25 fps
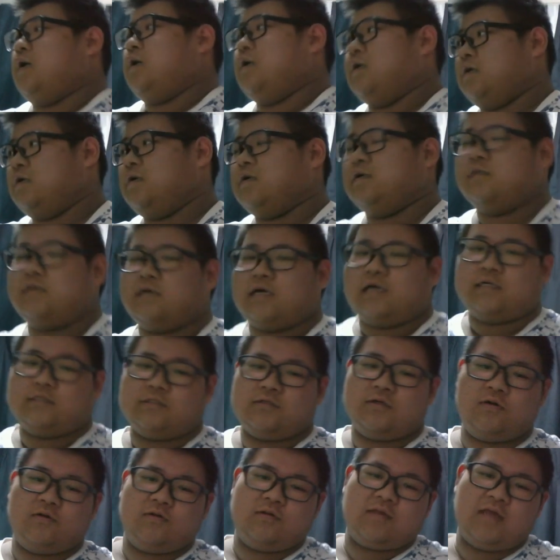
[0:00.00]
うん、だから
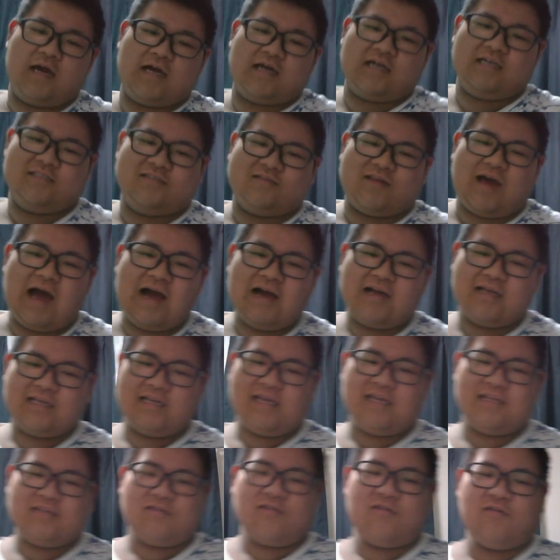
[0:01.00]
そのなんかちょっと
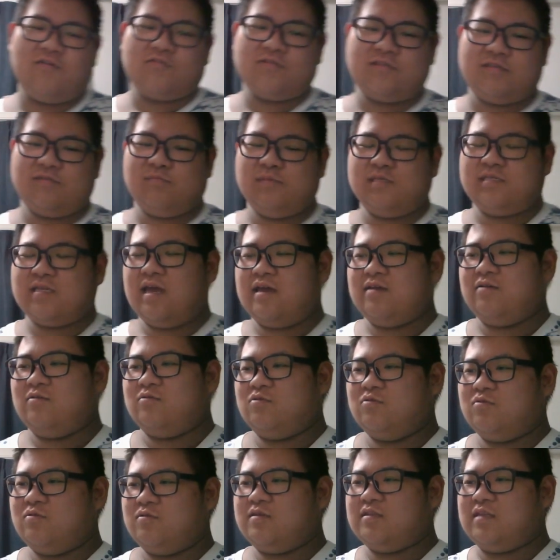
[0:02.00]
アンケート用紙みたいの
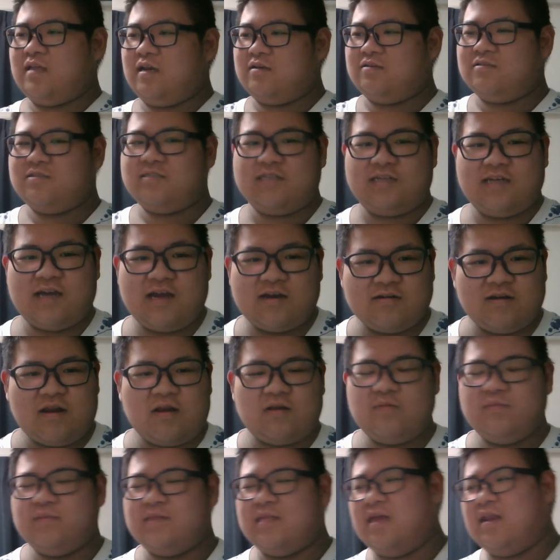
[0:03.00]
届けたら薬がくれ
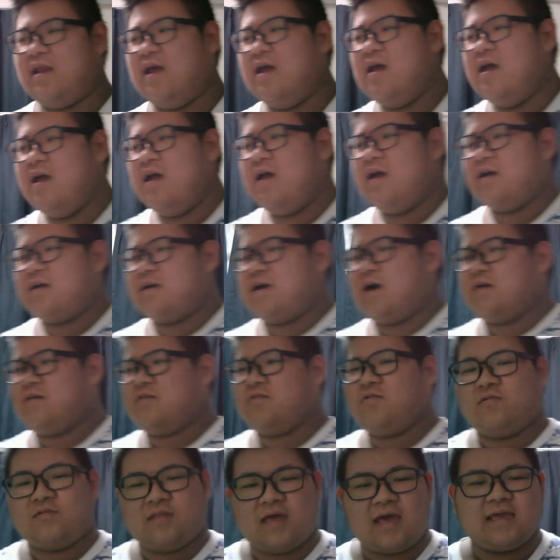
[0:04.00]
るみたいな環
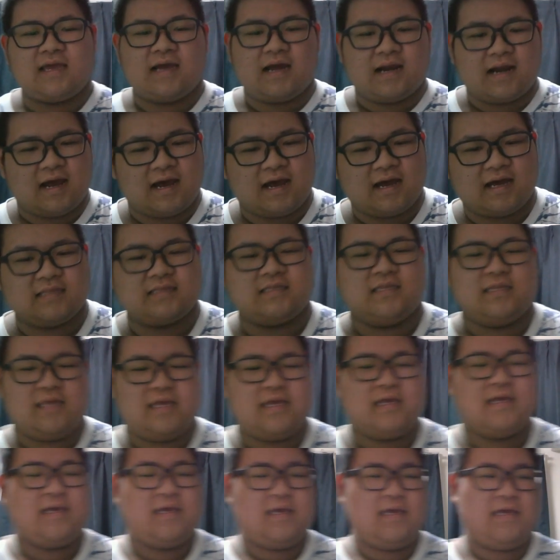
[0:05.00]
境ないかなーって
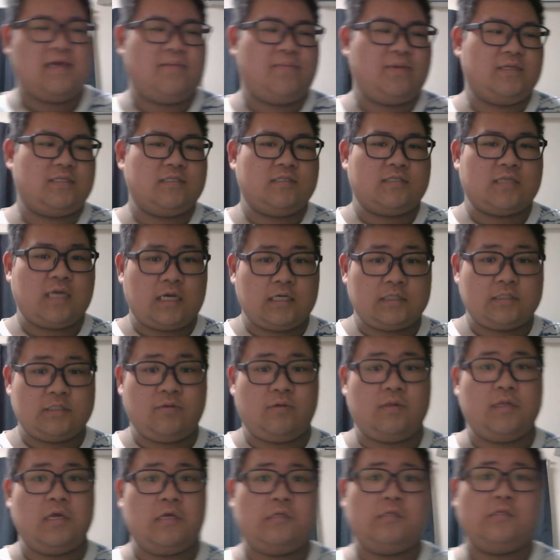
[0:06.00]
ね、えー、別に探して
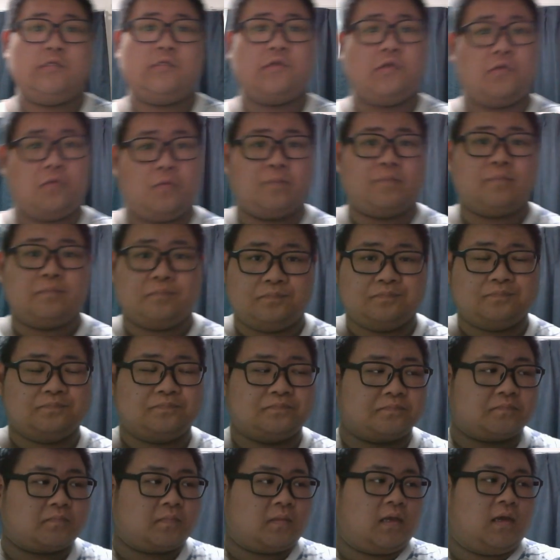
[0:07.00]
はないんですけど、うん。
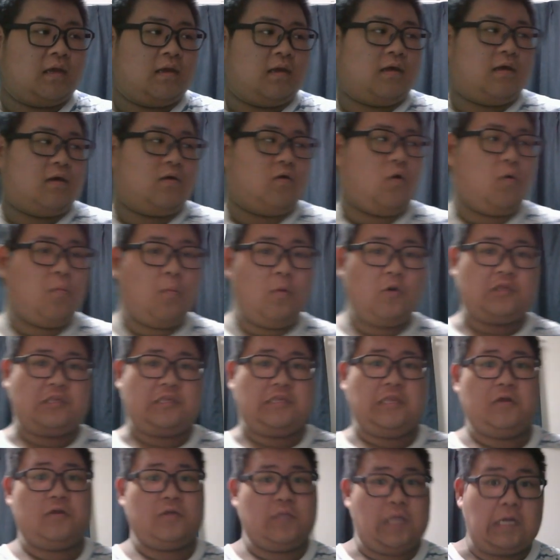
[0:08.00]
思っ
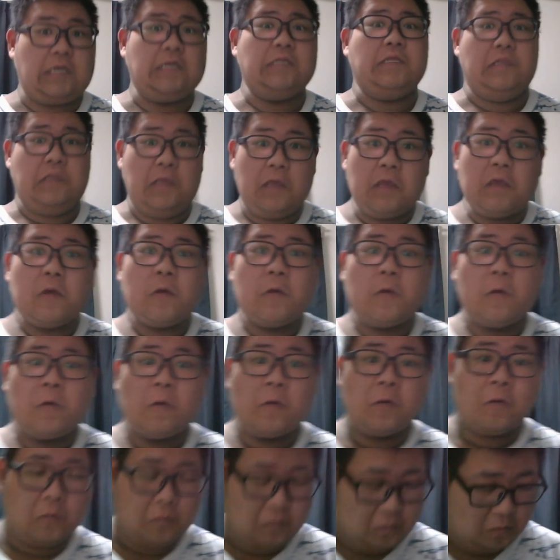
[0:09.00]
てるだけでね、
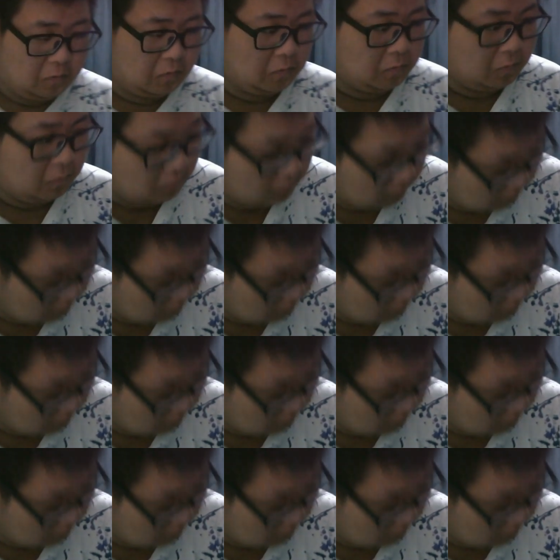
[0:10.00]
うん。